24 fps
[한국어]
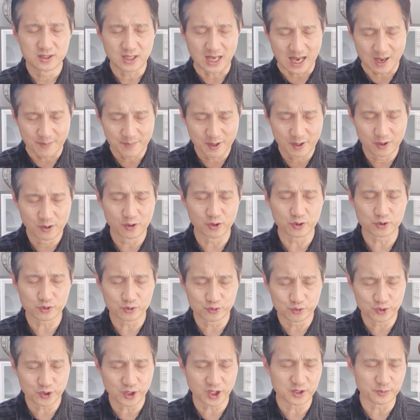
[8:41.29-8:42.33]
아멘으로
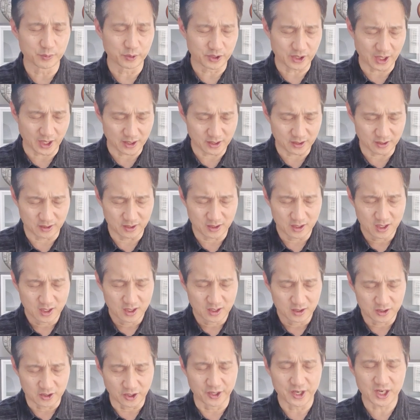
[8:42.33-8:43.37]
순종하지 못하는
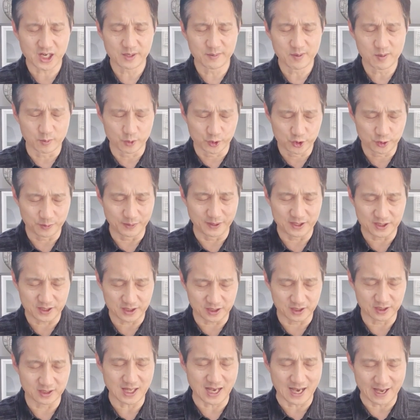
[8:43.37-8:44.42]
연약함의 모습이
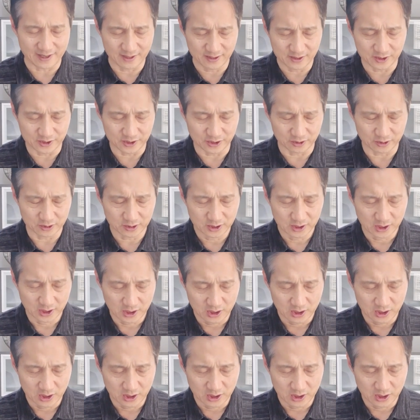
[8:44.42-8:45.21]
있지는 않은지요.